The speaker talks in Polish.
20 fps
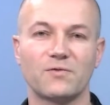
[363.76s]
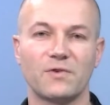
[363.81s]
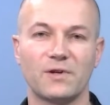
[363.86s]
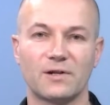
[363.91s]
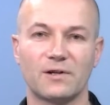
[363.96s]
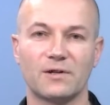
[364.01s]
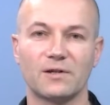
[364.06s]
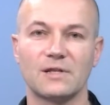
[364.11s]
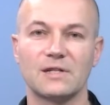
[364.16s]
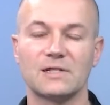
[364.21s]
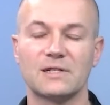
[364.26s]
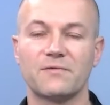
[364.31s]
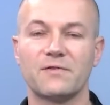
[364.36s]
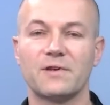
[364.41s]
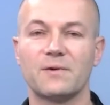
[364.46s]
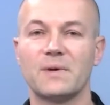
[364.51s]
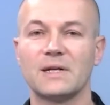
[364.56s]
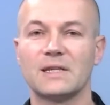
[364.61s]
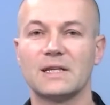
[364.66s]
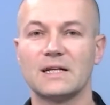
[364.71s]
już wielokrotnie, że
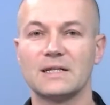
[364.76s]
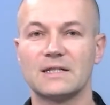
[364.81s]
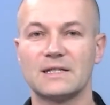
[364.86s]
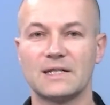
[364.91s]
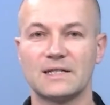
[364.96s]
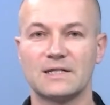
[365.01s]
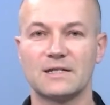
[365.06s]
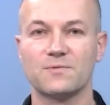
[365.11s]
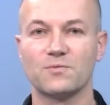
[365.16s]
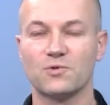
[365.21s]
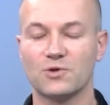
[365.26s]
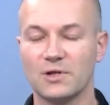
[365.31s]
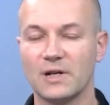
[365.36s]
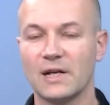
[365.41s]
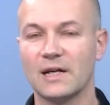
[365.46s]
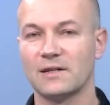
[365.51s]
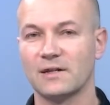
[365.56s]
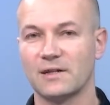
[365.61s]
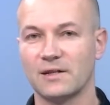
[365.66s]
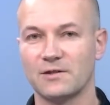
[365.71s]
firma teraz jest
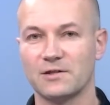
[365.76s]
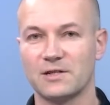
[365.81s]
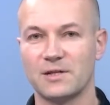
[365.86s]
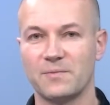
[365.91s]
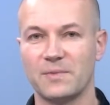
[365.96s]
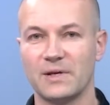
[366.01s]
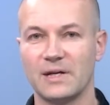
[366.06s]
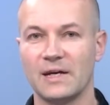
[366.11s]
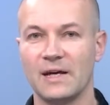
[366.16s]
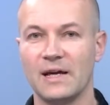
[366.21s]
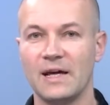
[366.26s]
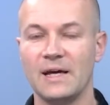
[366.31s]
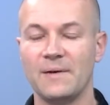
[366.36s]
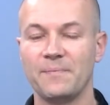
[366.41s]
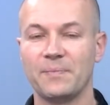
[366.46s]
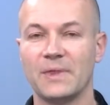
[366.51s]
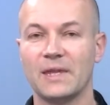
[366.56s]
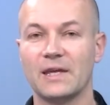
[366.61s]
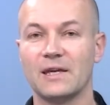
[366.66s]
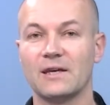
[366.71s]
zmuszona do tego, żeby
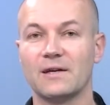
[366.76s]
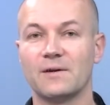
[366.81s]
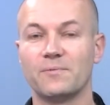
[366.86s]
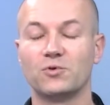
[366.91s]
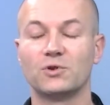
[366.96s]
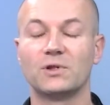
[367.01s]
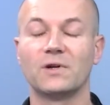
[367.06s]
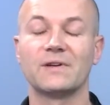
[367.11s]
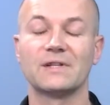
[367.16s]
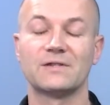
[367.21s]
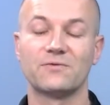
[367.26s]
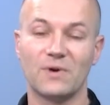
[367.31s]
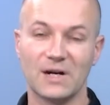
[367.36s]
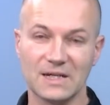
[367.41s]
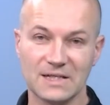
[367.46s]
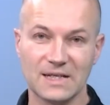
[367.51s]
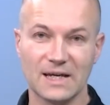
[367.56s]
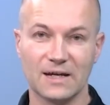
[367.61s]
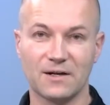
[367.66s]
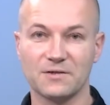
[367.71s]
budować
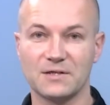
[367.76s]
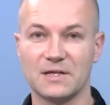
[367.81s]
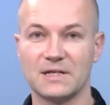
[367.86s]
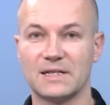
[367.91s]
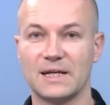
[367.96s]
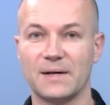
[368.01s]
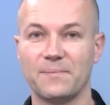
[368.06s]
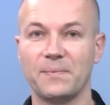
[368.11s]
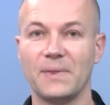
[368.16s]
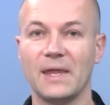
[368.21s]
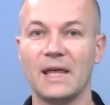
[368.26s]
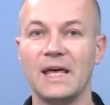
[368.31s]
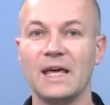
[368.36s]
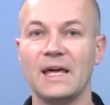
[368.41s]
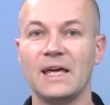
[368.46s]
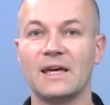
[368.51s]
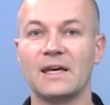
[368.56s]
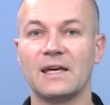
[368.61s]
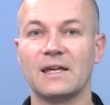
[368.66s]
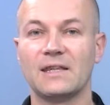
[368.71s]
własny ekosystem.
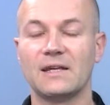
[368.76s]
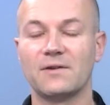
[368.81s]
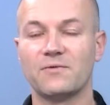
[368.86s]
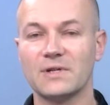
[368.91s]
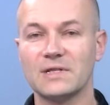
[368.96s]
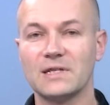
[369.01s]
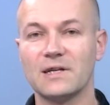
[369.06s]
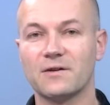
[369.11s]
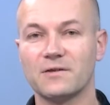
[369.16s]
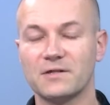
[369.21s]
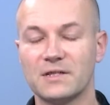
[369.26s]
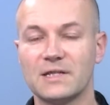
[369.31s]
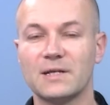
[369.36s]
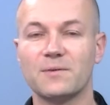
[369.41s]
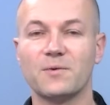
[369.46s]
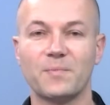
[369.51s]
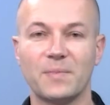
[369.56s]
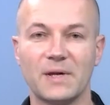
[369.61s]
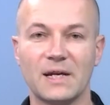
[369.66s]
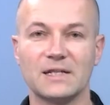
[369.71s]
E, ten własny
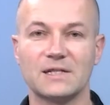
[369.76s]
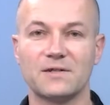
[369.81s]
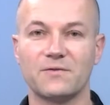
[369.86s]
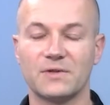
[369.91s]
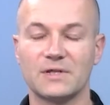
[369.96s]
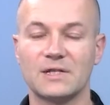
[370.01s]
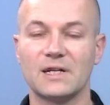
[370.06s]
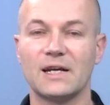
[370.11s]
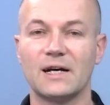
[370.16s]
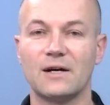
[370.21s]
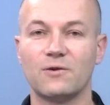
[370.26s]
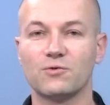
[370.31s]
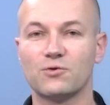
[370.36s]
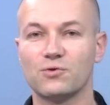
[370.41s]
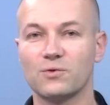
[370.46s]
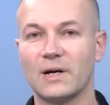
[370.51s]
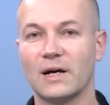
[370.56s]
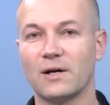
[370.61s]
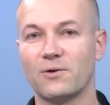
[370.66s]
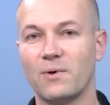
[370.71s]
ekosystem opiera się właśnie na
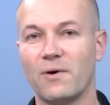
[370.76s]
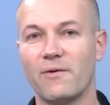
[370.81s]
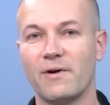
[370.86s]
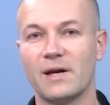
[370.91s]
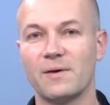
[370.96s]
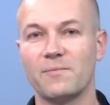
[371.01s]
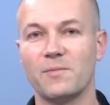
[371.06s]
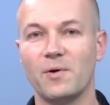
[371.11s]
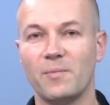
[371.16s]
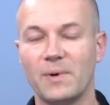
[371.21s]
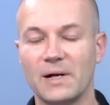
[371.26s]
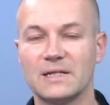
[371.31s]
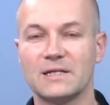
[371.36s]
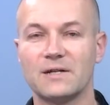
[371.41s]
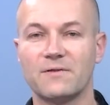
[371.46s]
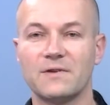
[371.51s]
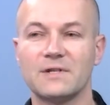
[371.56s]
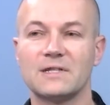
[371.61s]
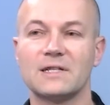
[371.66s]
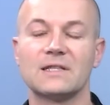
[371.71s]
usługach Huawei Mobile
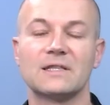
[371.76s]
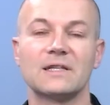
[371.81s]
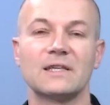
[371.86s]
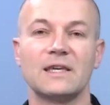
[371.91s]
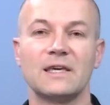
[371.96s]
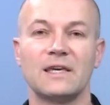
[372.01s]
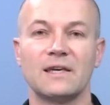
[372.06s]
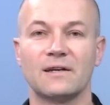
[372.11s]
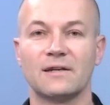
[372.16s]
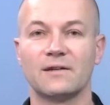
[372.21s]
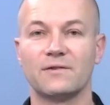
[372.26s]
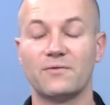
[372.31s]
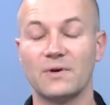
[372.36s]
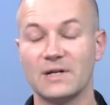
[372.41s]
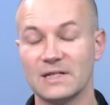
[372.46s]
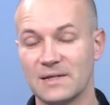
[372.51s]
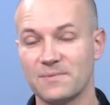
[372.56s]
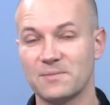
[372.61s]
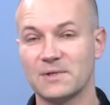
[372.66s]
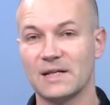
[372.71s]
Services i
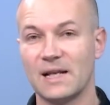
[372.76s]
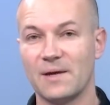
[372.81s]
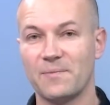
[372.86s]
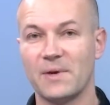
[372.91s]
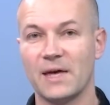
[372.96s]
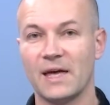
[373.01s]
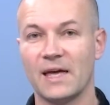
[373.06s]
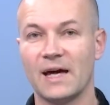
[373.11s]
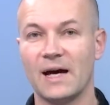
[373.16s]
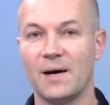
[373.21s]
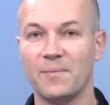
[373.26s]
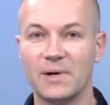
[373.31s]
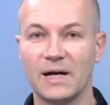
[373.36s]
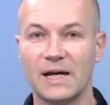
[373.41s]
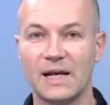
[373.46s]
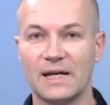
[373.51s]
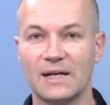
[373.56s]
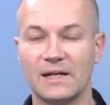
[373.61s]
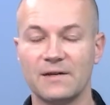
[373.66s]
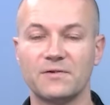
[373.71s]
własnym sklepie App
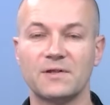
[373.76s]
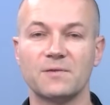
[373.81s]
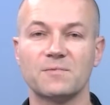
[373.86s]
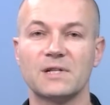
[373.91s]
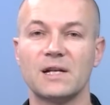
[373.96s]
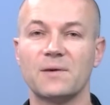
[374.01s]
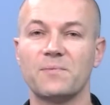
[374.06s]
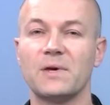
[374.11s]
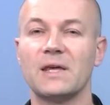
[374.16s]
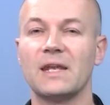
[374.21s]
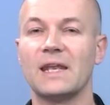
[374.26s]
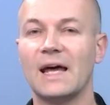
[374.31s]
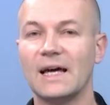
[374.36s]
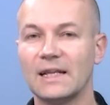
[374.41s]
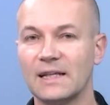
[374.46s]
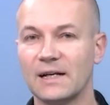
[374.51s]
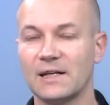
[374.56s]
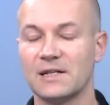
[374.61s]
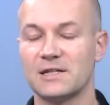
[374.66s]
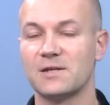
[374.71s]
Galery. W tym sklepie
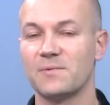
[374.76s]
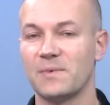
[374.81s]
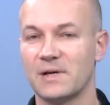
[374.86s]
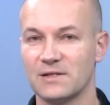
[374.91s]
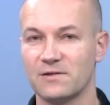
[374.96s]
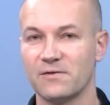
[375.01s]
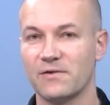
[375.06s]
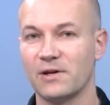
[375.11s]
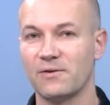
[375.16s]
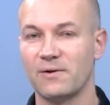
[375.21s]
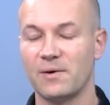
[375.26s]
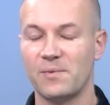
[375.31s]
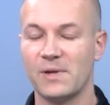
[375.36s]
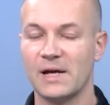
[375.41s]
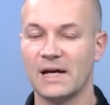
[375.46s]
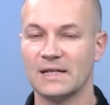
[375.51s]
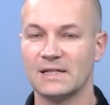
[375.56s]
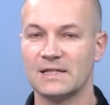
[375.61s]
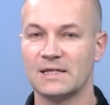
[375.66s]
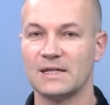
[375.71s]
nadal jeszcze bardzo wielu
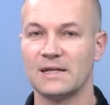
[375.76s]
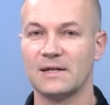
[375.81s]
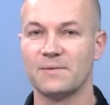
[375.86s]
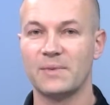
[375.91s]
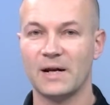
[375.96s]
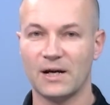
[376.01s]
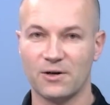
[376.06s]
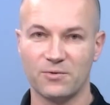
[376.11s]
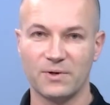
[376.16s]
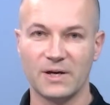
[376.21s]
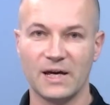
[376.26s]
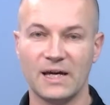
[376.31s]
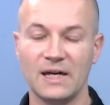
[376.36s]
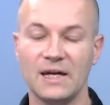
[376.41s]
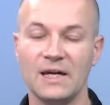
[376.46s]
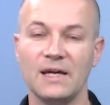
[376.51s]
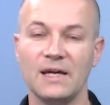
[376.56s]
aplikacji brakuje